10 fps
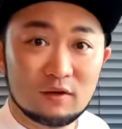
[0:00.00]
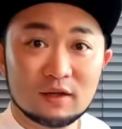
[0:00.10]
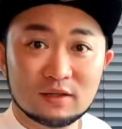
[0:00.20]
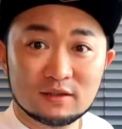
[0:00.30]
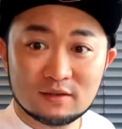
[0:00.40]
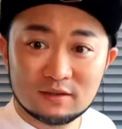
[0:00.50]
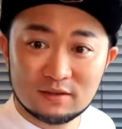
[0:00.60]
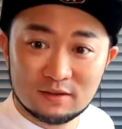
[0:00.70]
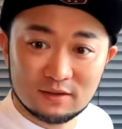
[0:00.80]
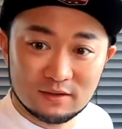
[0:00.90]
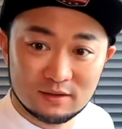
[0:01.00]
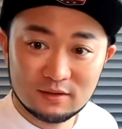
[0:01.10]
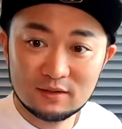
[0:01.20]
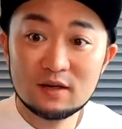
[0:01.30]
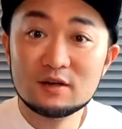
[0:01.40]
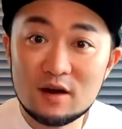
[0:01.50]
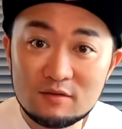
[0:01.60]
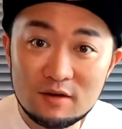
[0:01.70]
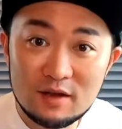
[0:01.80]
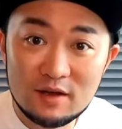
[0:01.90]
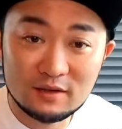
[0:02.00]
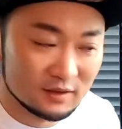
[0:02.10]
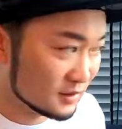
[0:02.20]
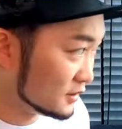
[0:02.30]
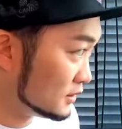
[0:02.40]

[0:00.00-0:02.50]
のわです。裏声です。